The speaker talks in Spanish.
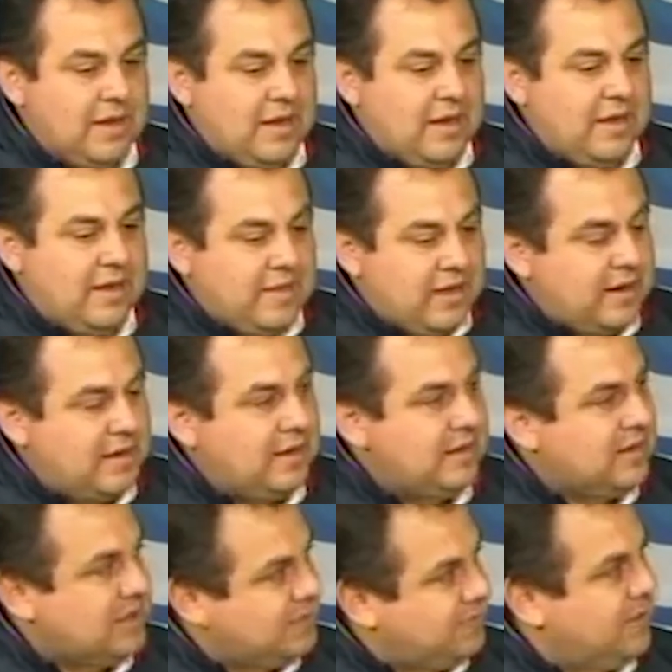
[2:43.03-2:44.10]
A darle
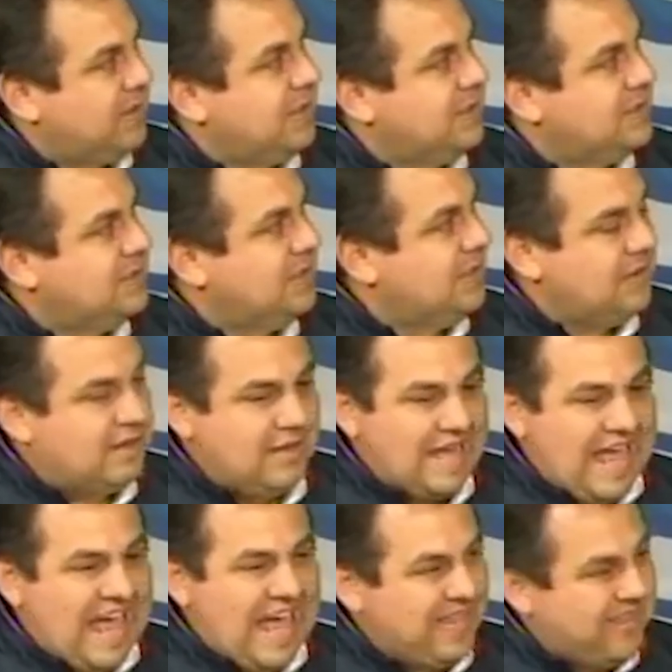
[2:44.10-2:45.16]
transparencia,
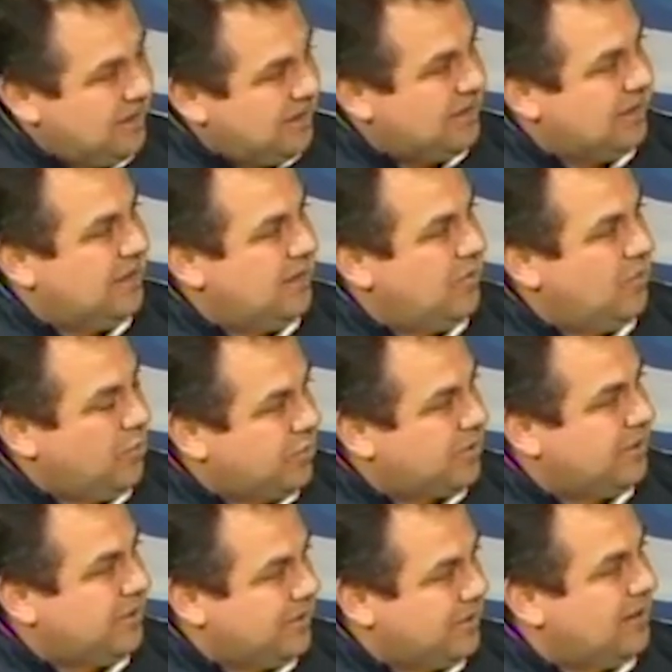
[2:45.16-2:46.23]
a darle
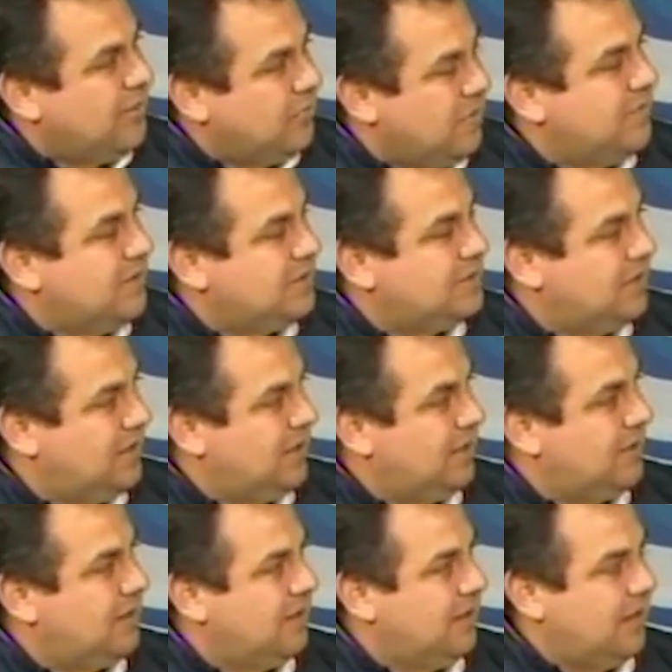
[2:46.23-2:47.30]
orden a la
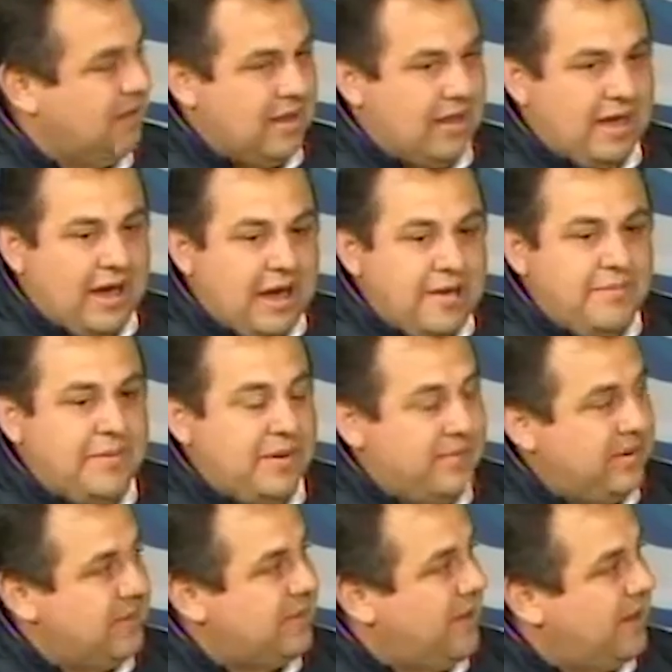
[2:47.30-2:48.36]
universidad, a
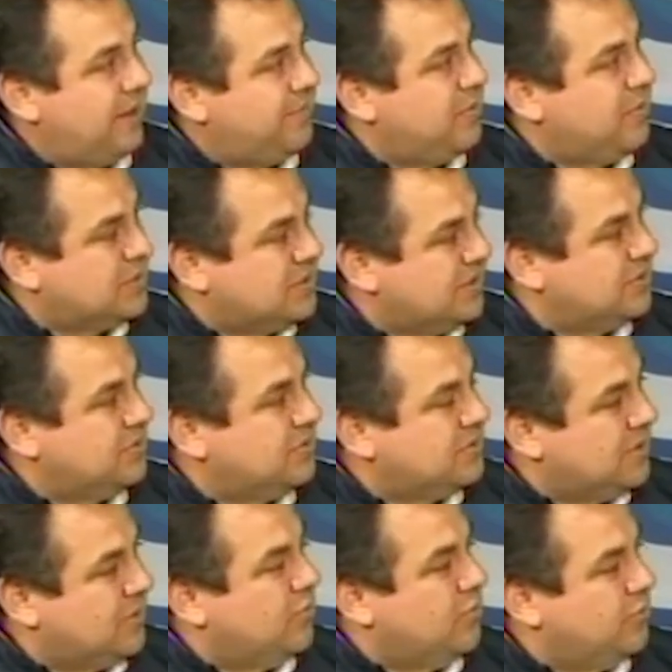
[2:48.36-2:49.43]
implementar procesos
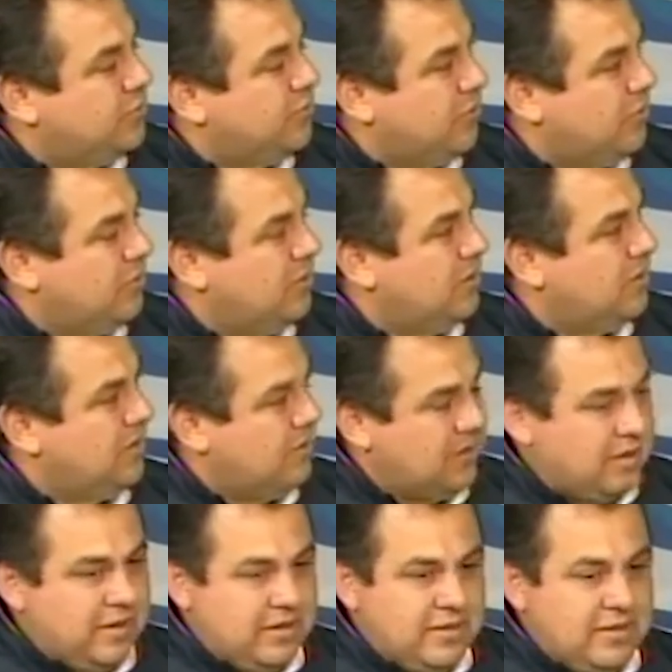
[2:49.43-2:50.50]
de control
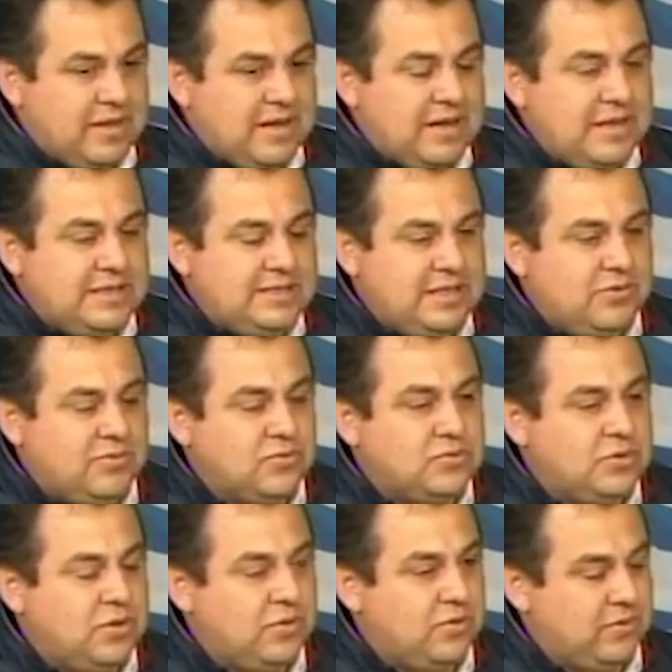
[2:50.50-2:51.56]
de la
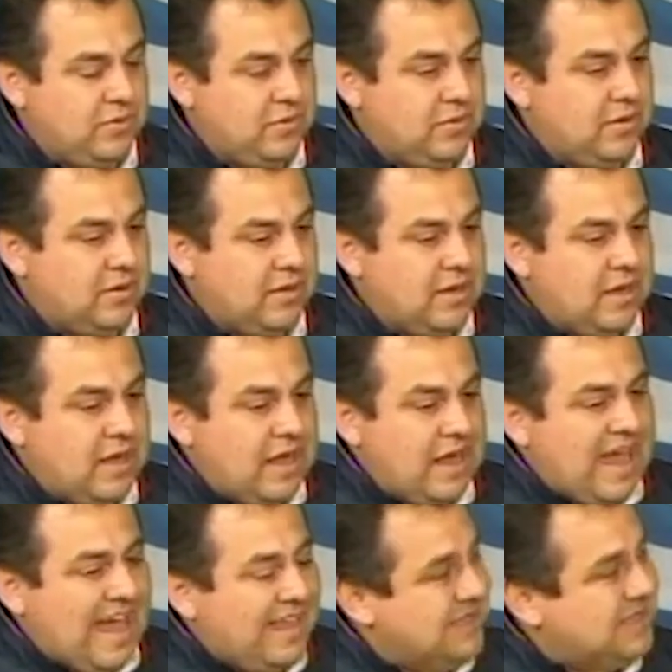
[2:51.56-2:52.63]
institución,
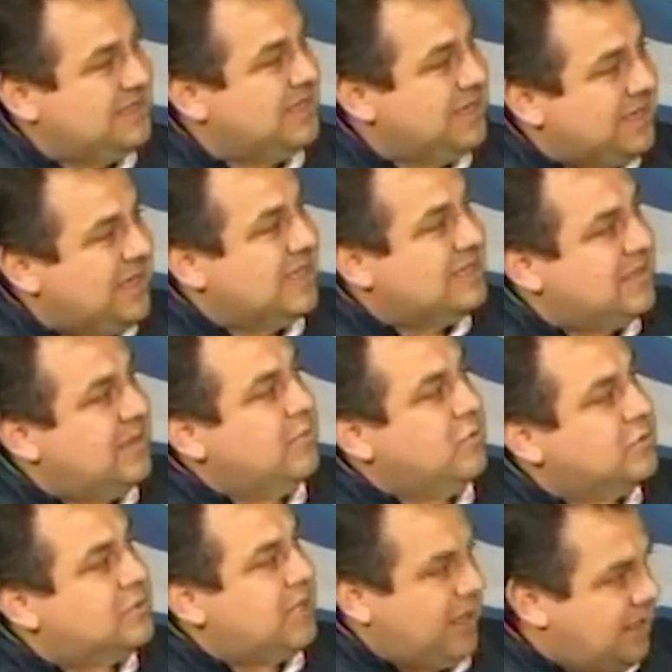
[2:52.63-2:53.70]
a decir qué
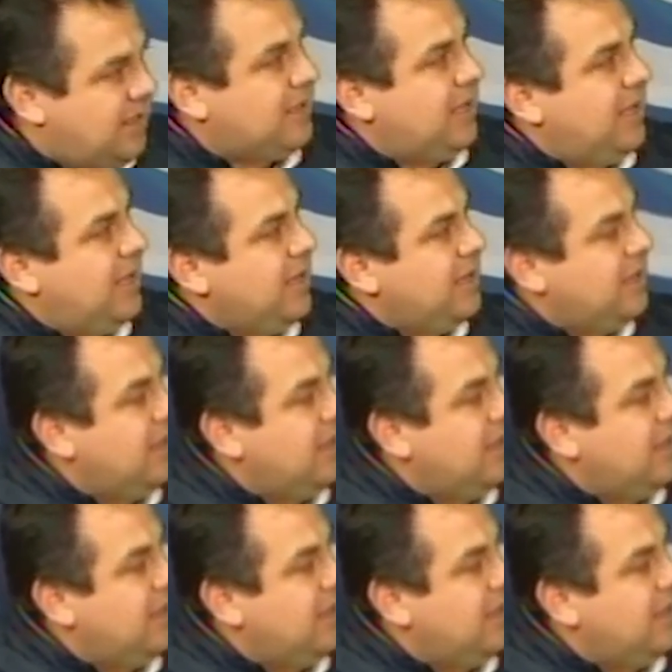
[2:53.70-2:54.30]
hacemos cada quien,